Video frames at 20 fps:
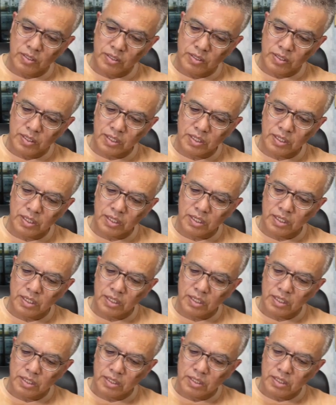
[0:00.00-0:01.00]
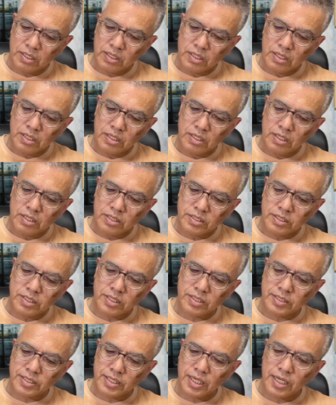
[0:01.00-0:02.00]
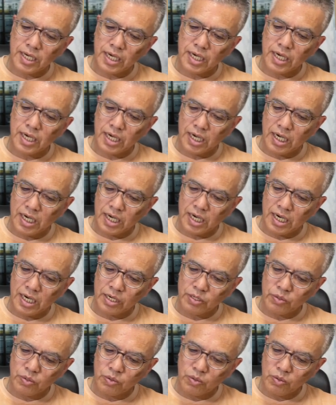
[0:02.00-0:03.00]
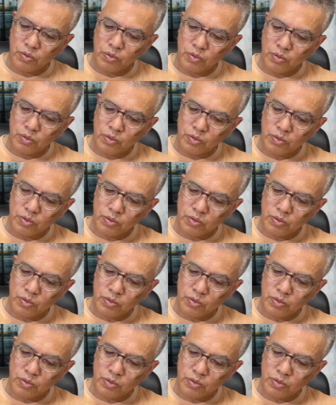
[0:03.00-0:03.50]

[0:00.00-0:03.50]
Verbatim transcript: でちっちゃな後ろ